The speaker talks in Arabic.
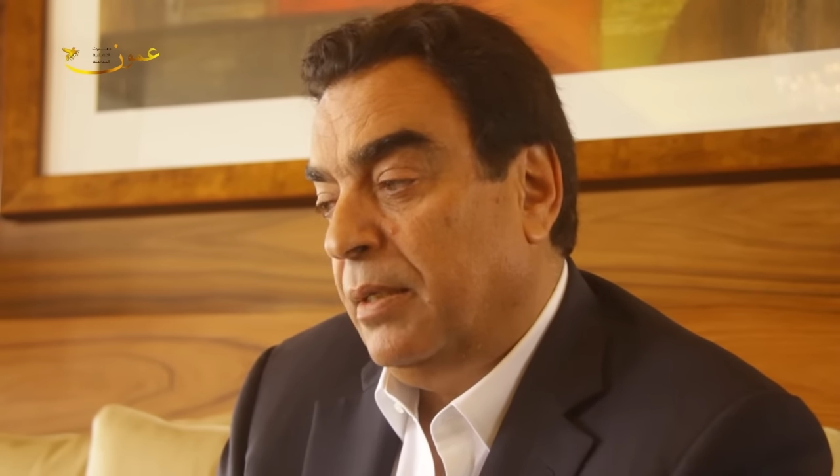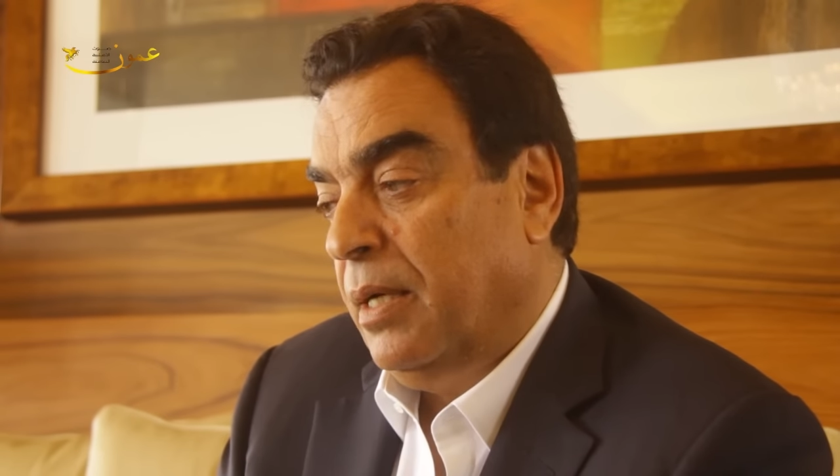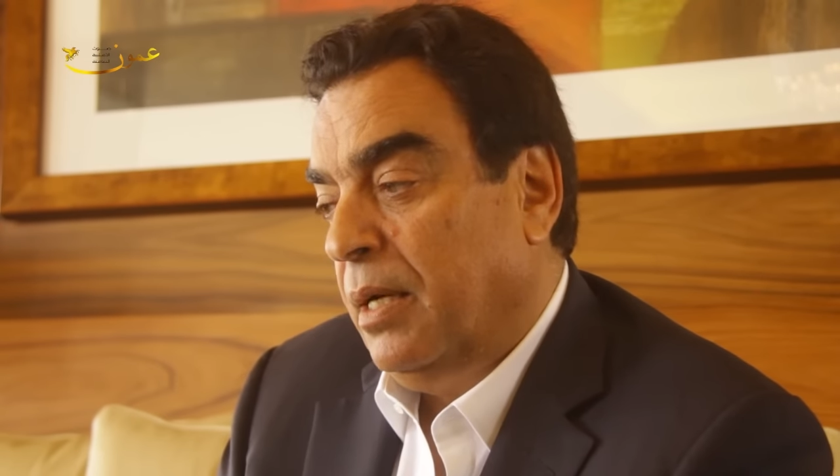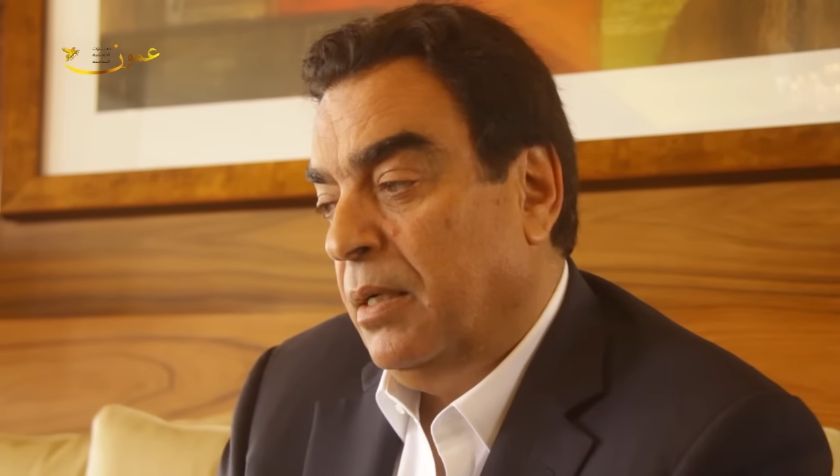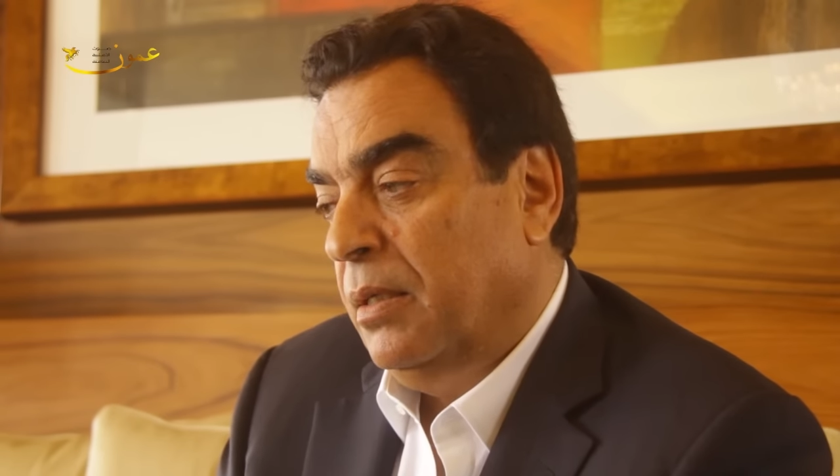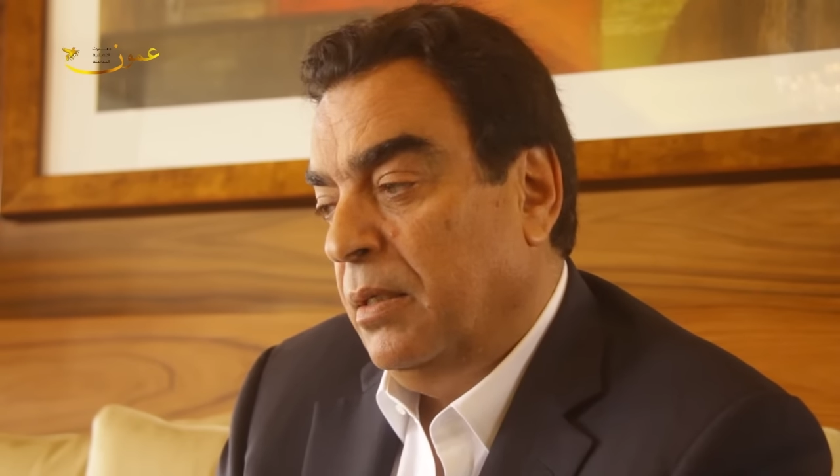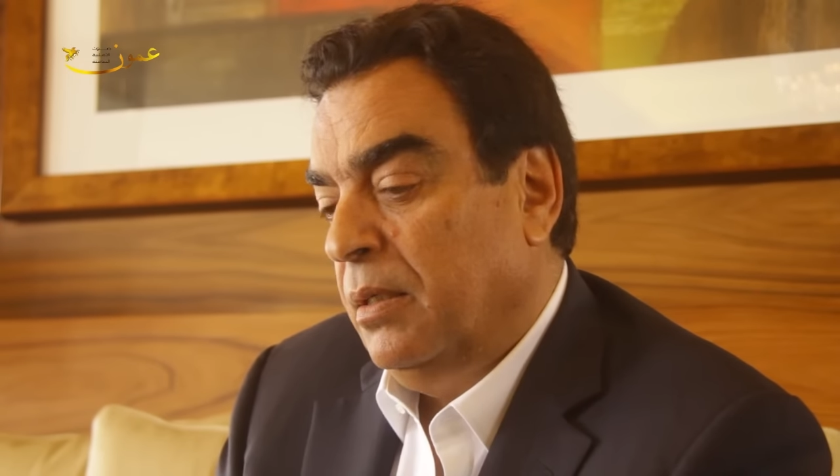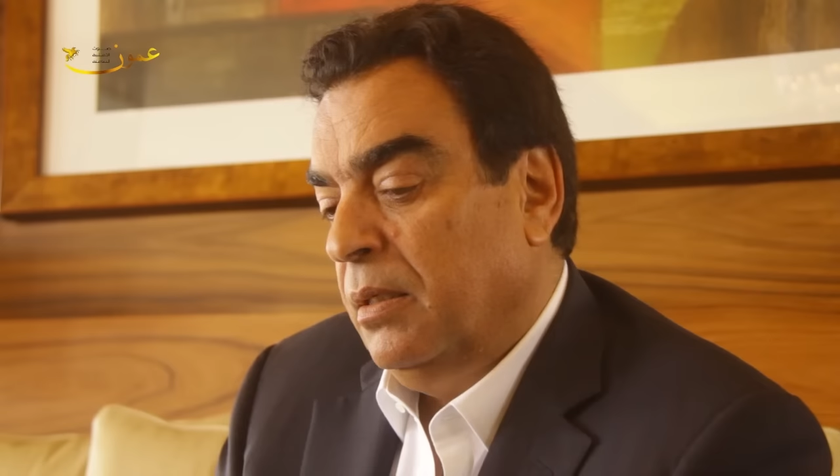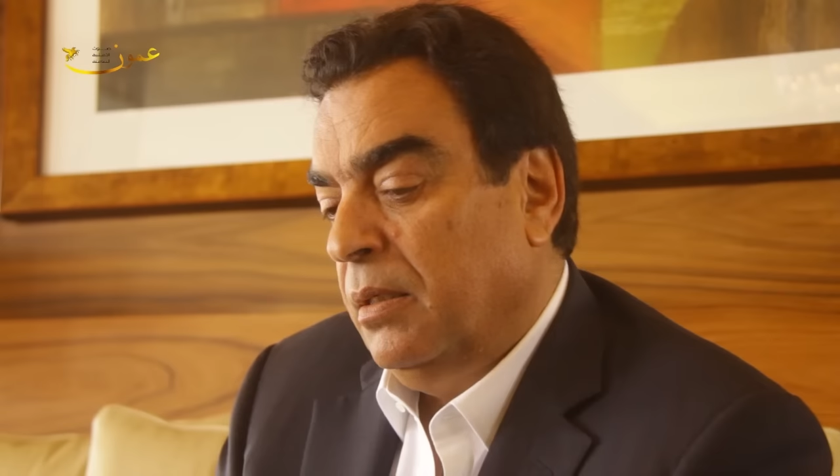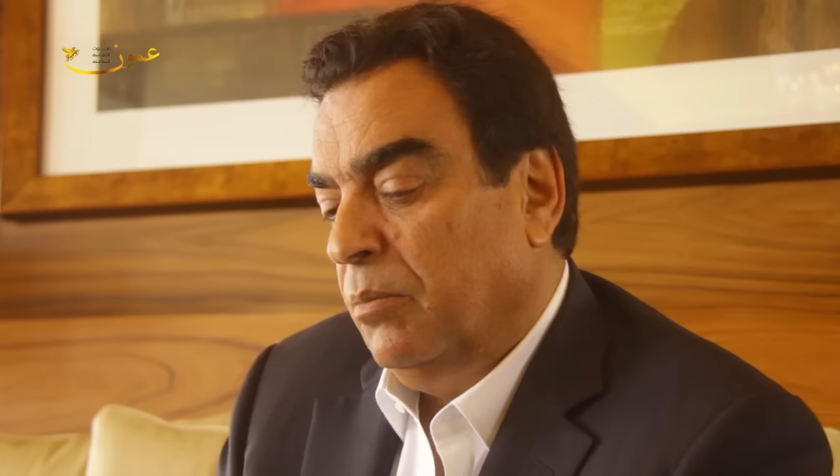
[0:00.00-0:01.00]
عند
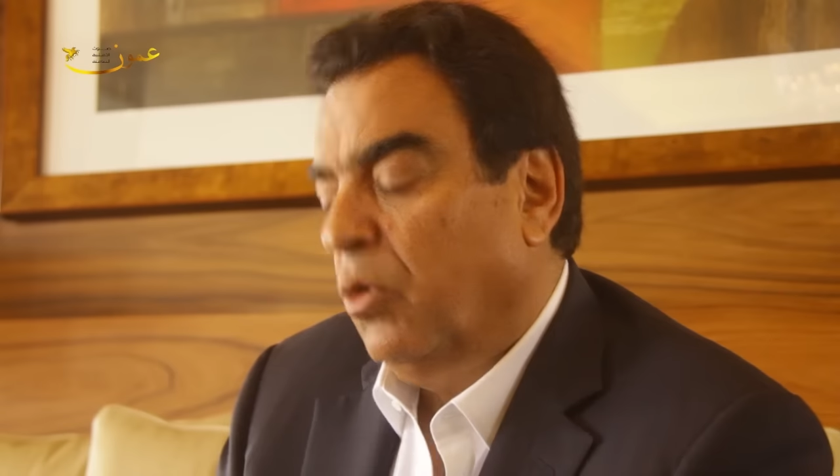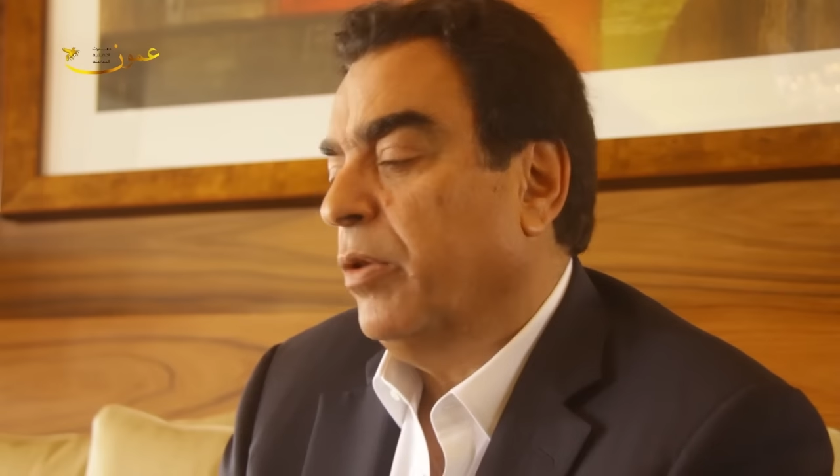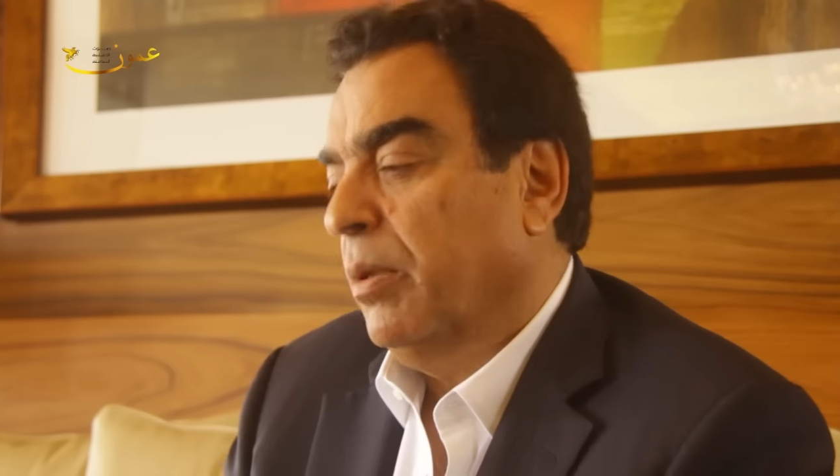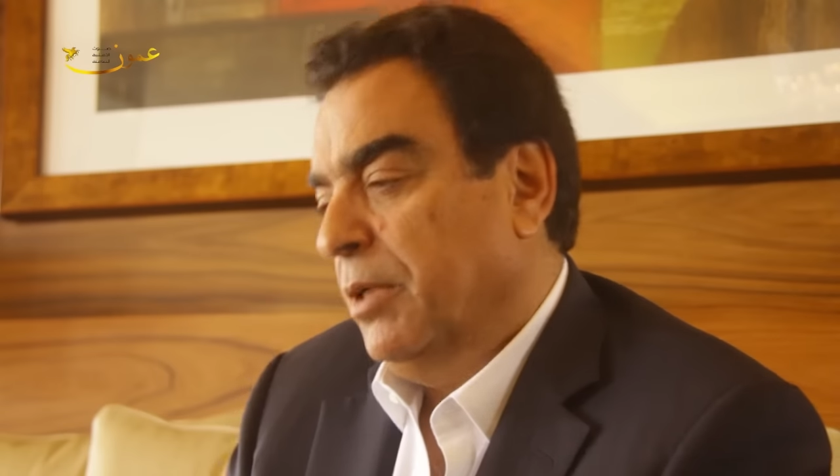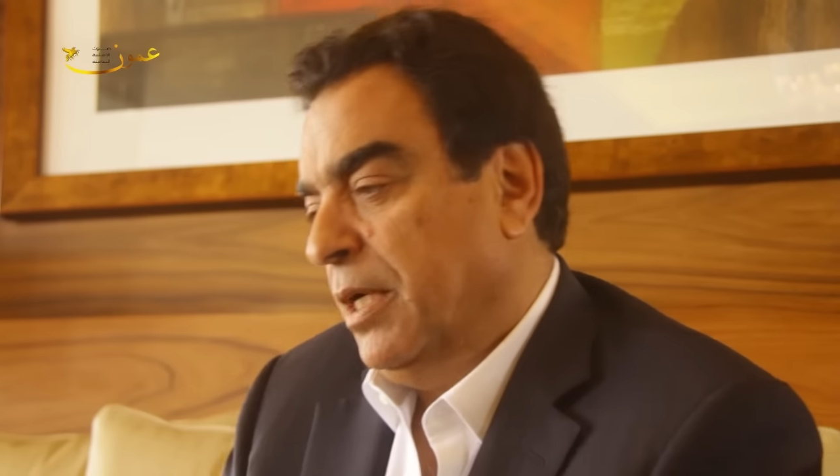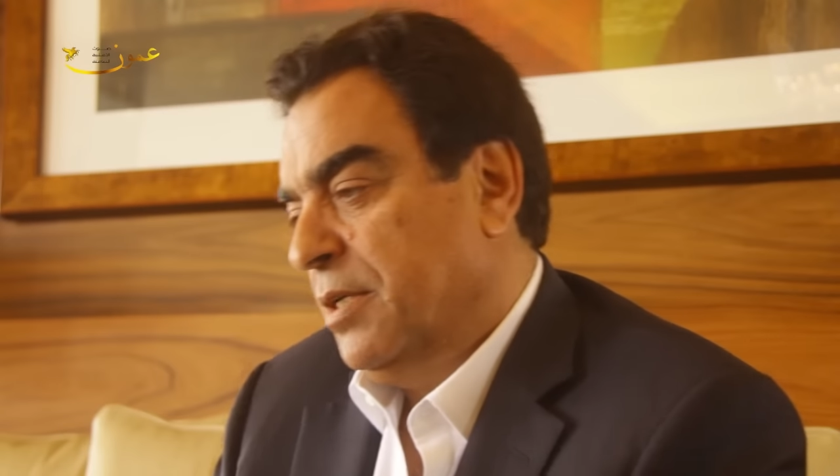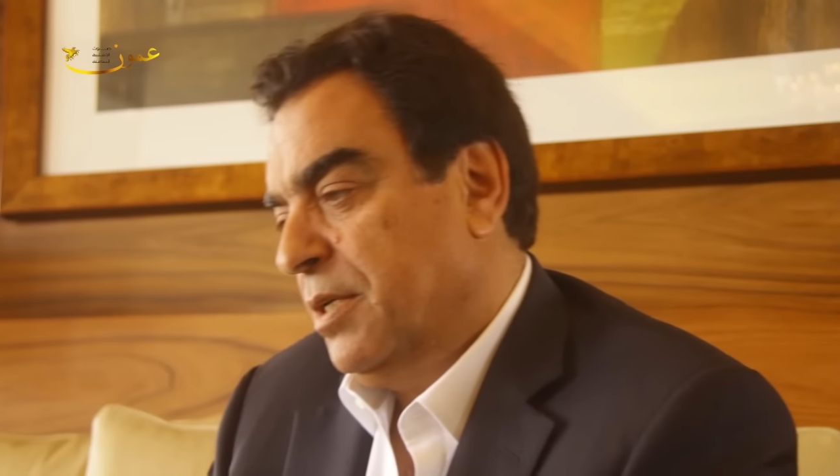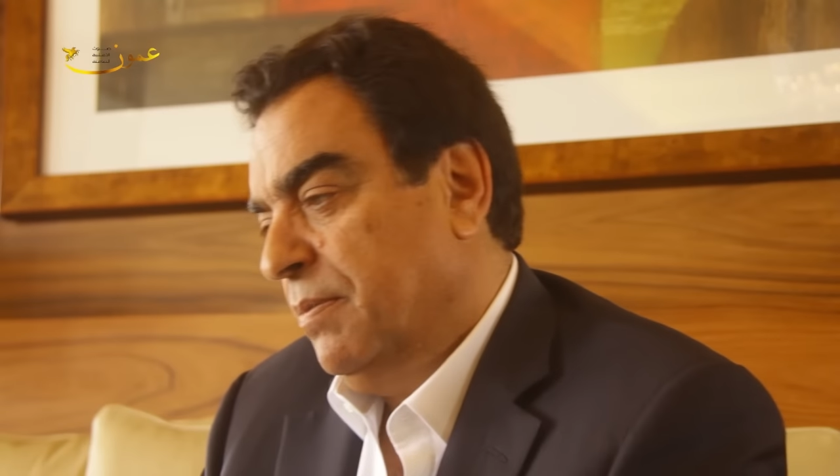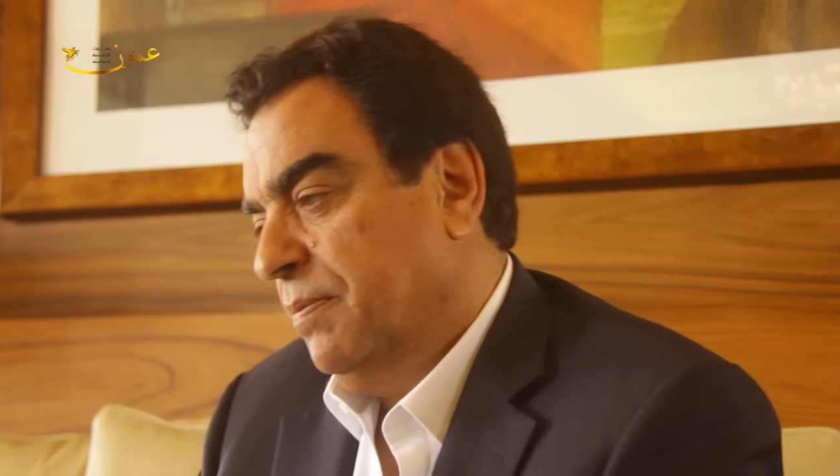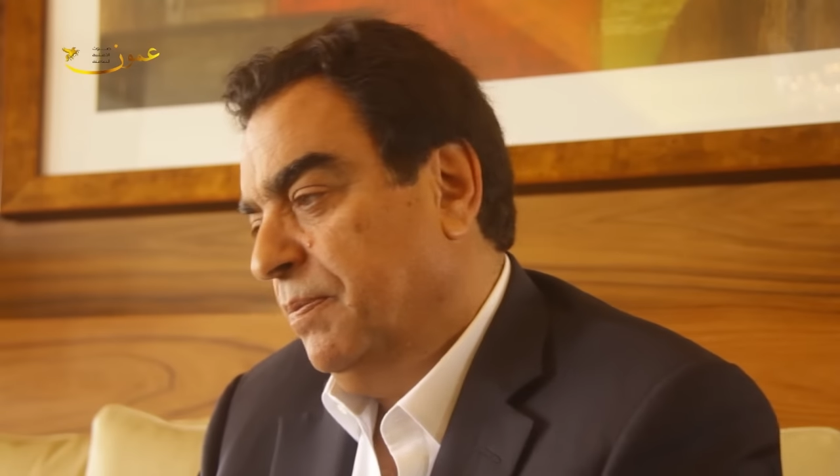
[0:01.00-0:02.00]
معظم الناس